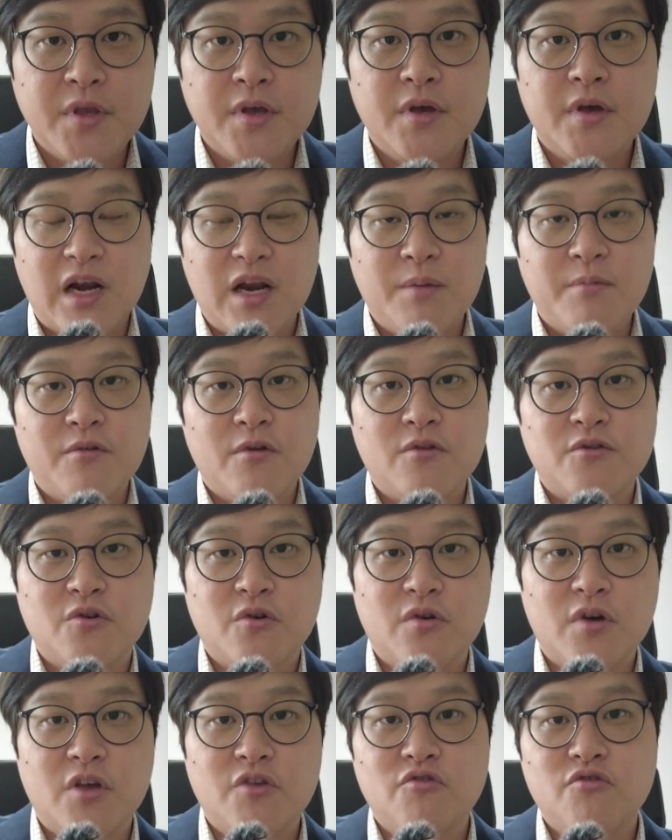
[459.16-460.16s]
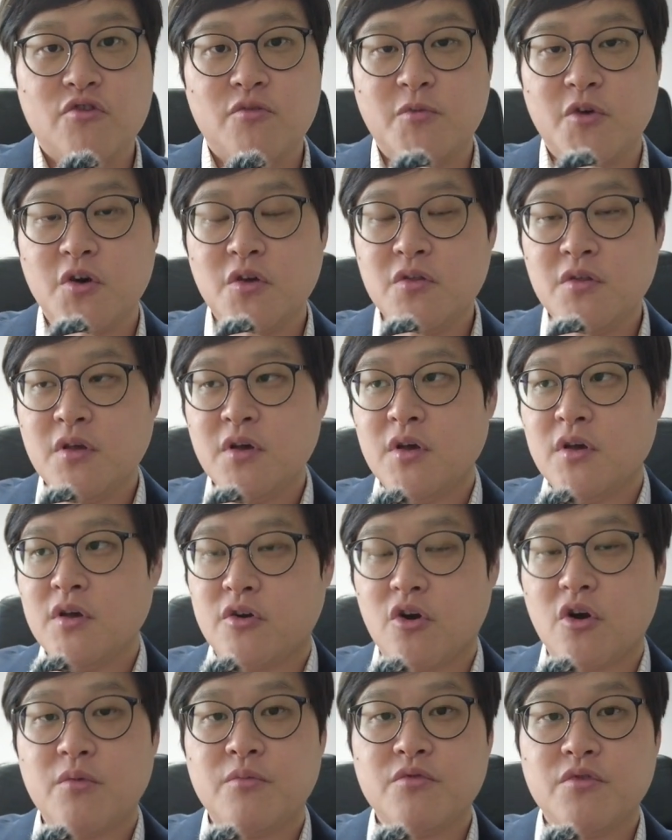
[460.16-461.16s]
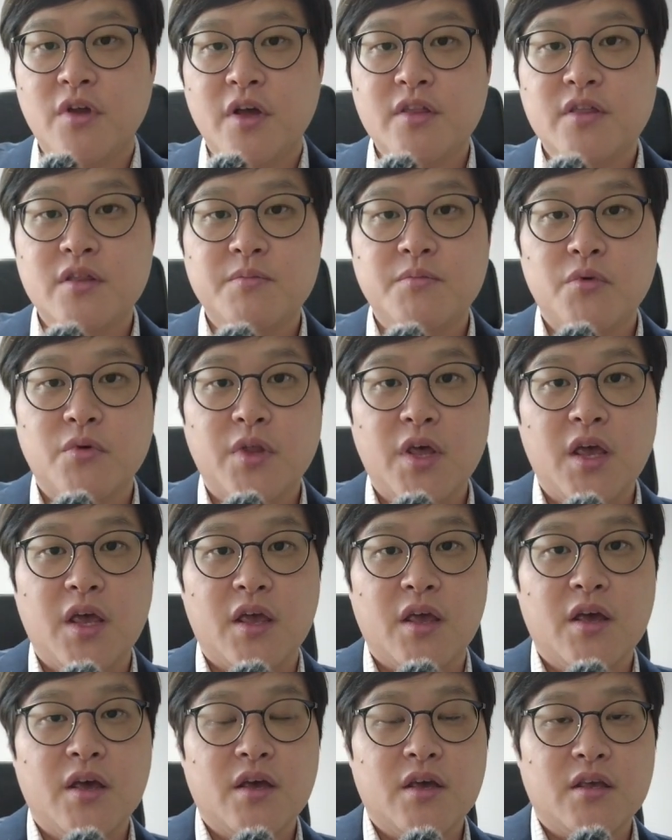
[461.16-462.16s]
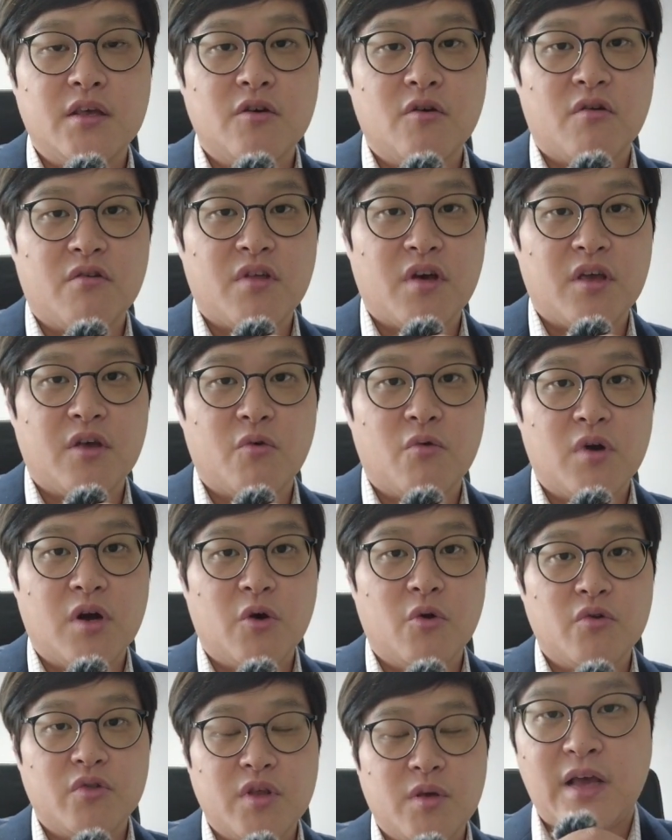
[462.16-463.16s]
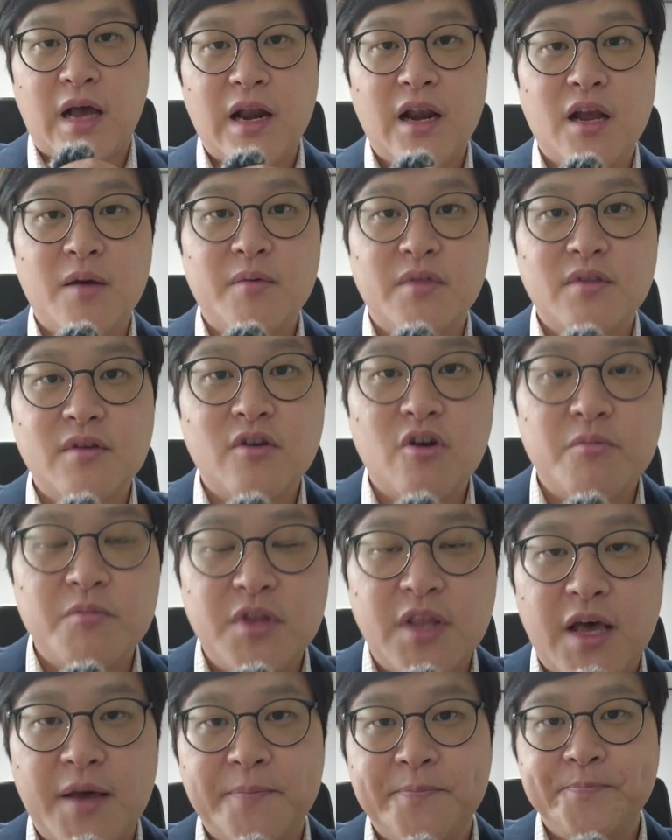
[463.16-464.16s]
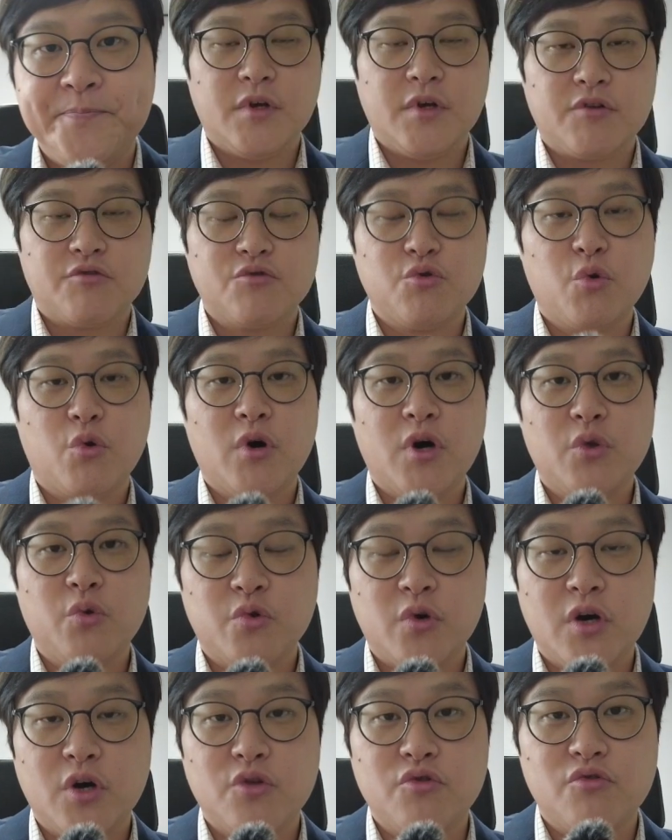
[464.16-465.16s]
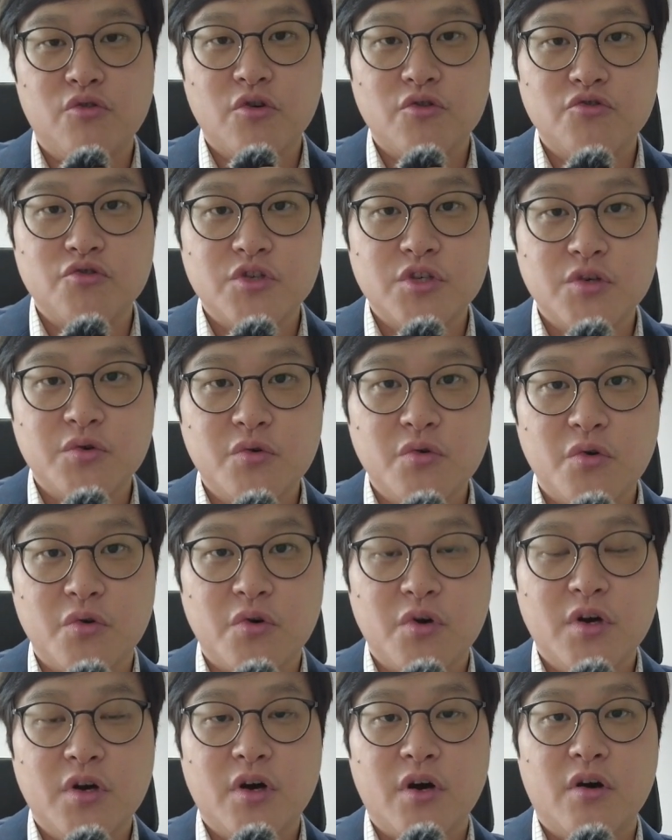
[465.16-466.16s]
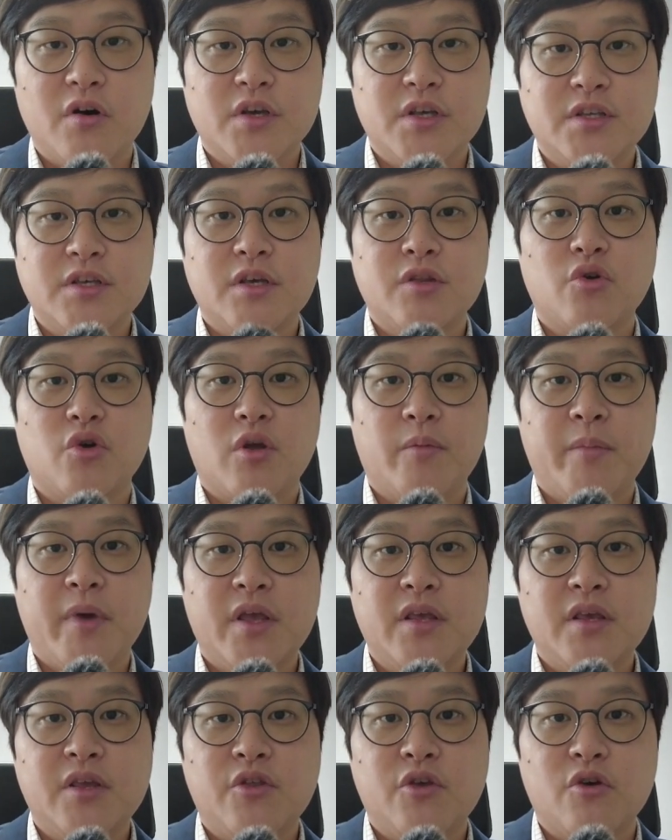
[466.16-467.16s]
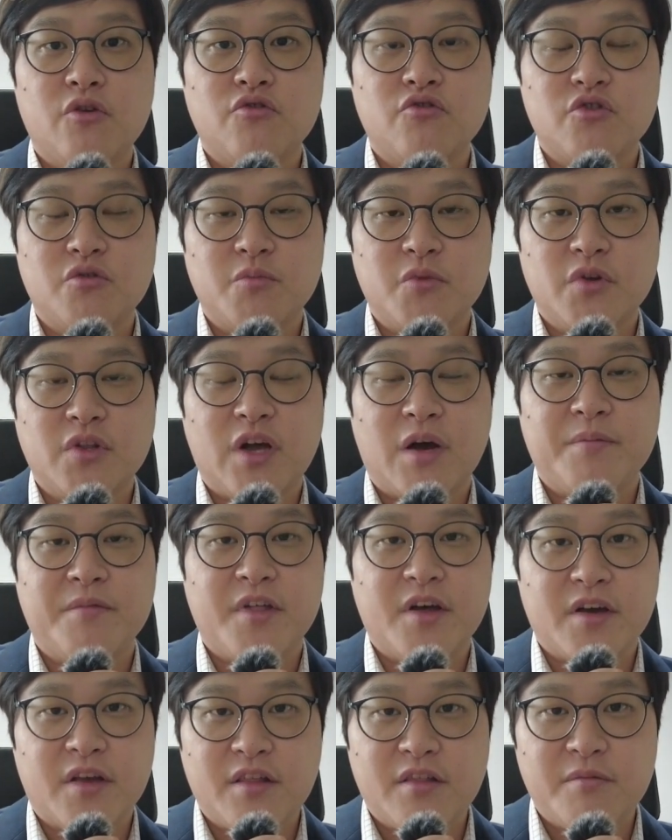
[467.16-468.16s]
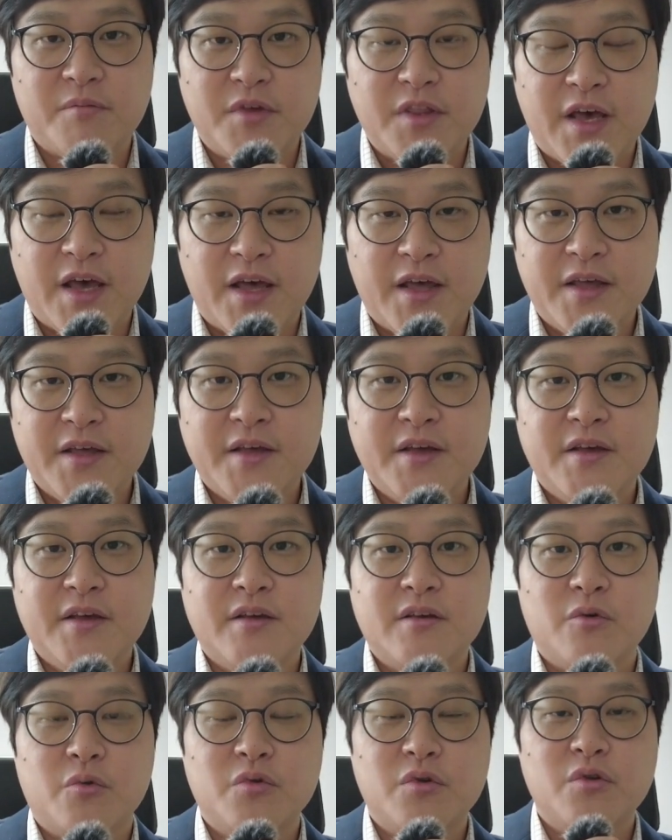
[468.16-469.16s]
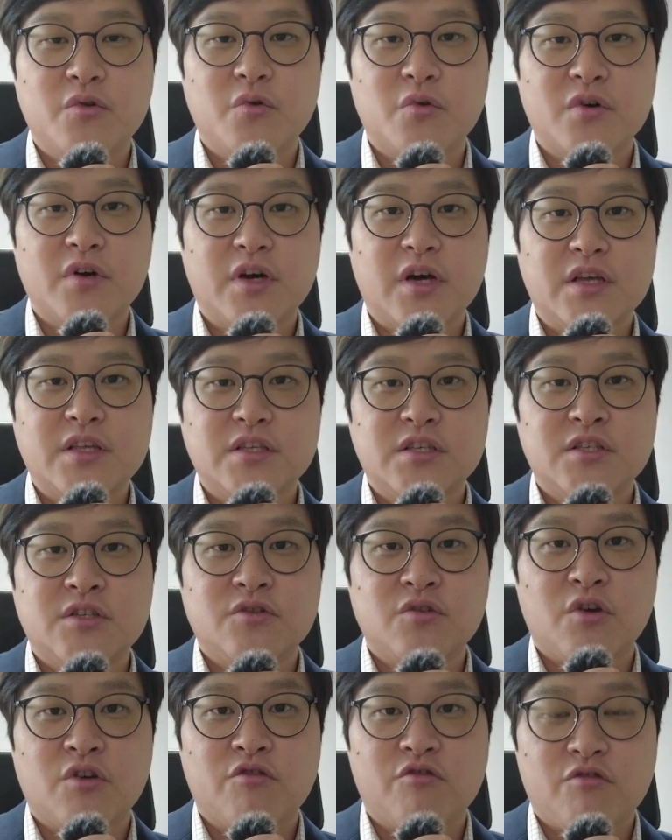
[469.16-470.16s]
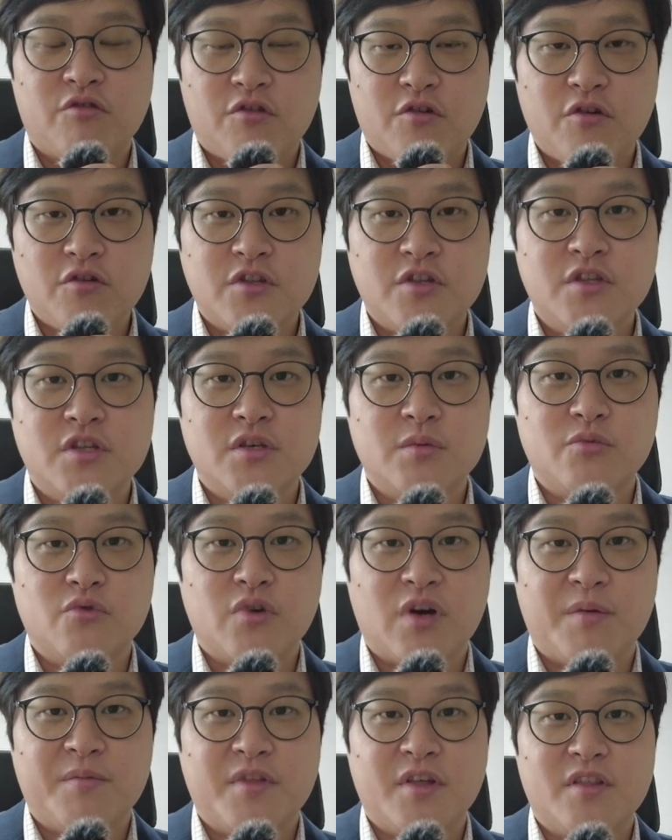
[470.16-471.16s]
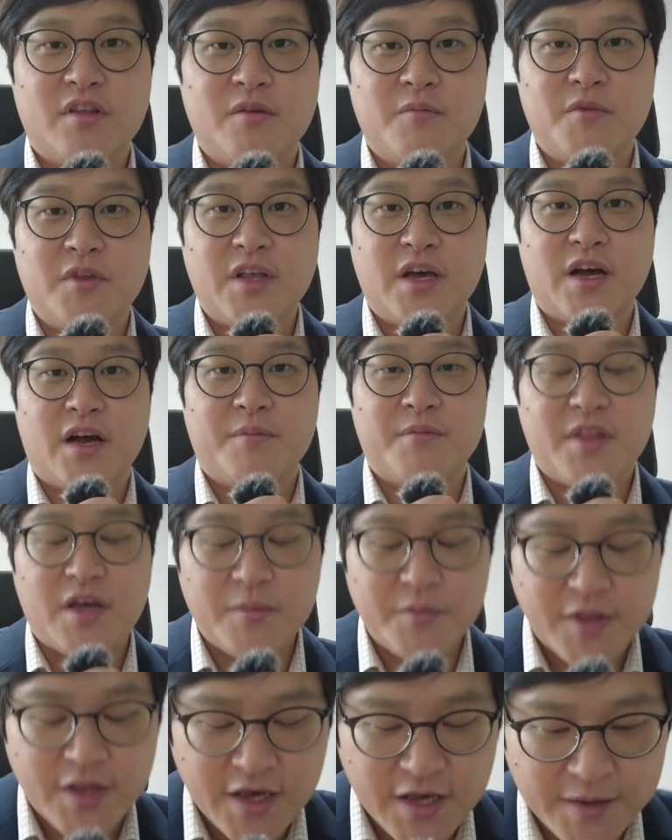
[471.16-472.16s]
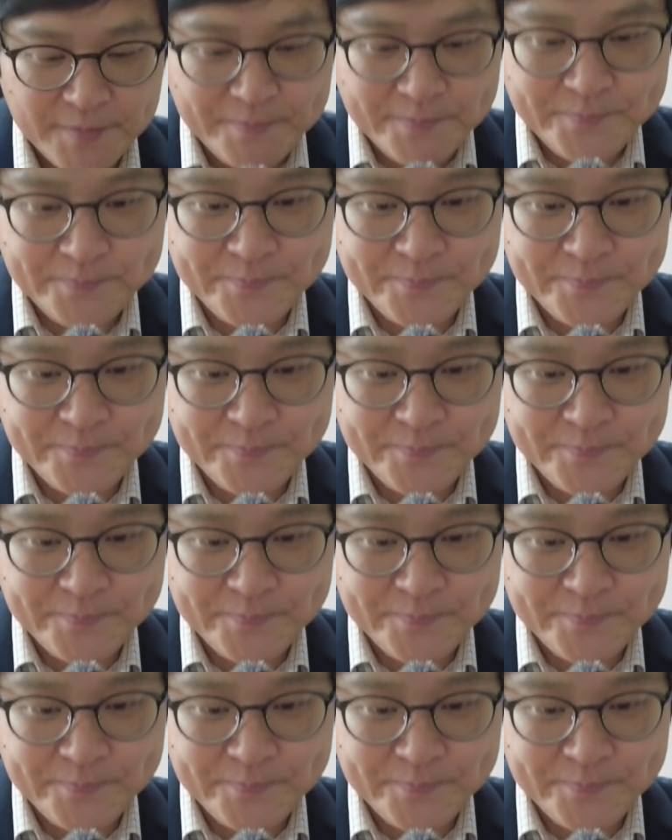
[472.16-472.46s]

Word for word: 알람 설정을 해주시면 여러분들 핸드폰에 이 영상이 올라올 때 알람이 뜰 겁니다. 구독과 좋아요 눌러주시고 어, 이 채널의 팬이 되어주시면 감사하겠습니다. 오늘도 끝까지 시청해주셔서 진심으로 감사드립니다. 감사합니다.